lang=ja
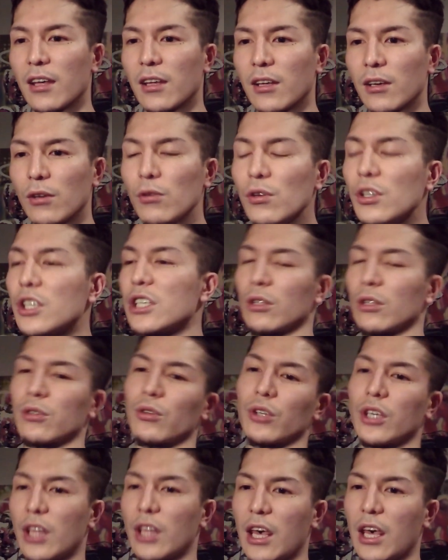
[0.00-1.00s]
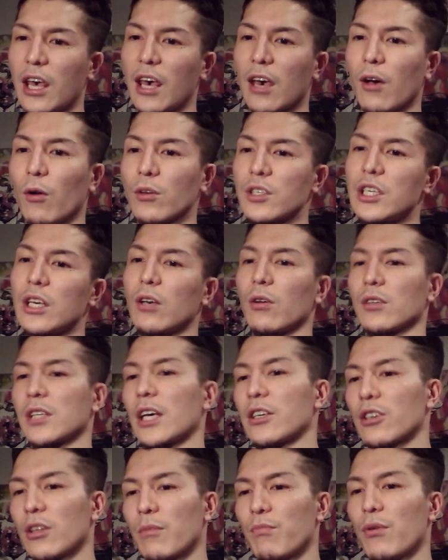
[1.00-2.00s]
うんちの時に、おしっこ最
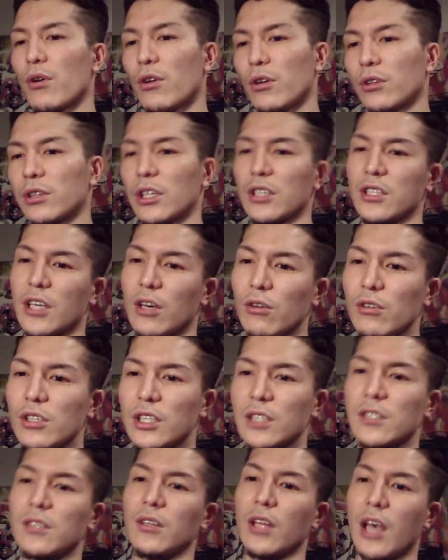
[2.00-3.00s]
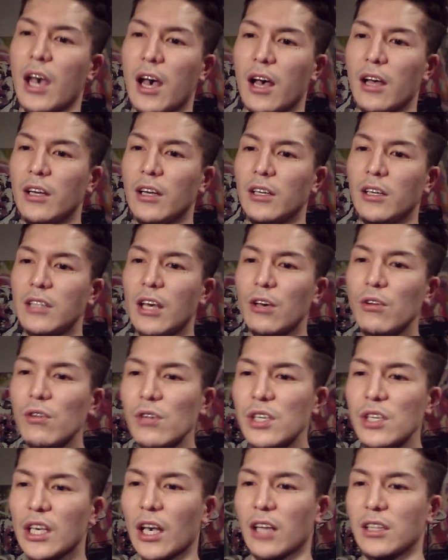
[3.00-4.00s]
初にピョーってしてうんちするやん。で、う
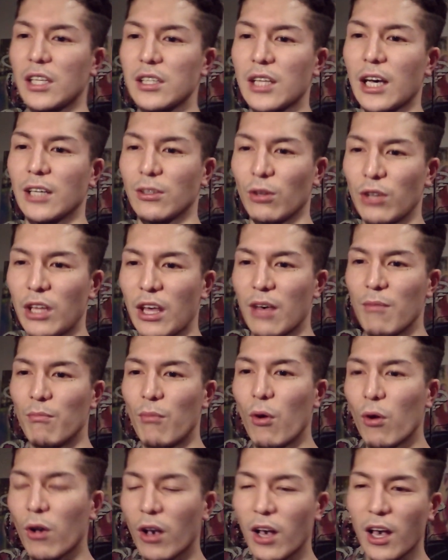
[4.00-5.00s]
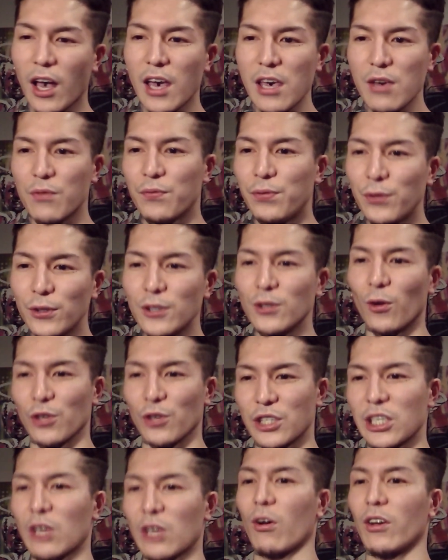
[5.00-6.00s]
んちが出た後に、もう一回フルのお
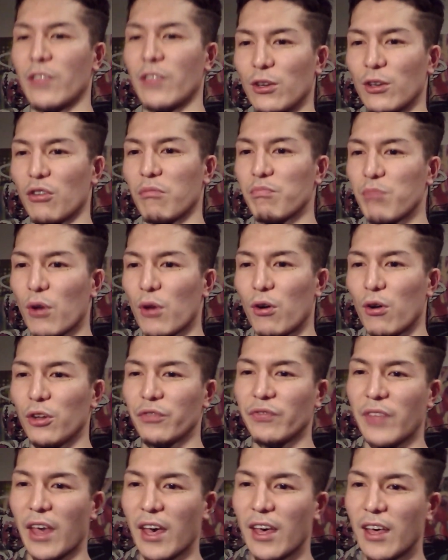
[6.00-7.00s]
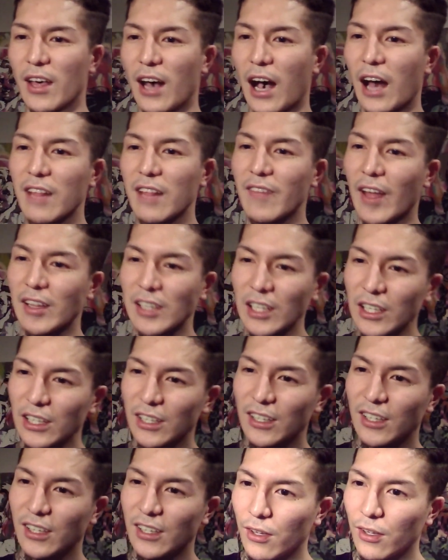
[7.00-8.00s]
しっこが出るとピョーって。あれ何
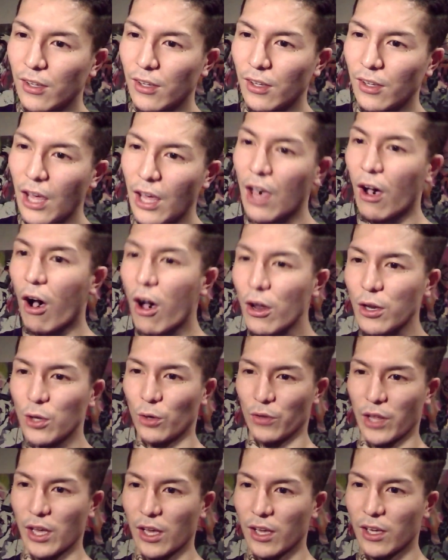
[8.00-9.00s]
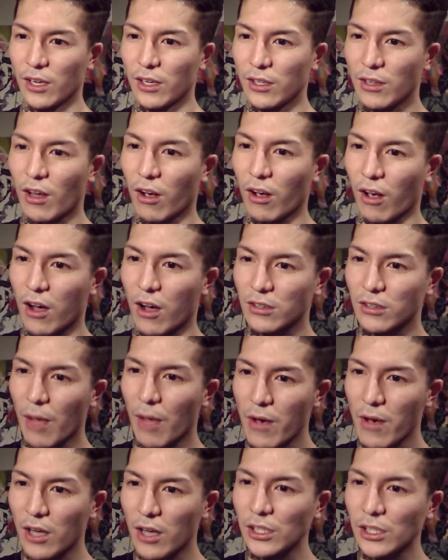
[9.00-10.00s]
え、あるよねなんか、た
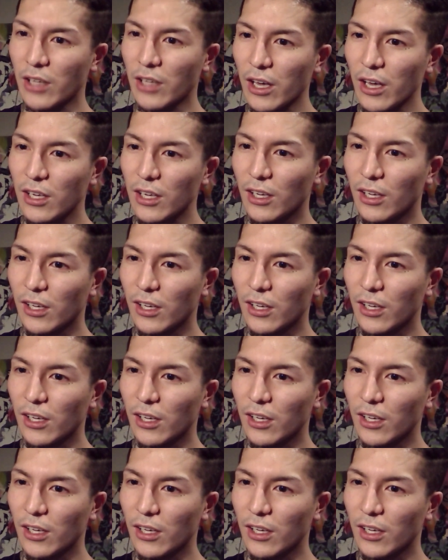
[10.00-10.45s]
まーにない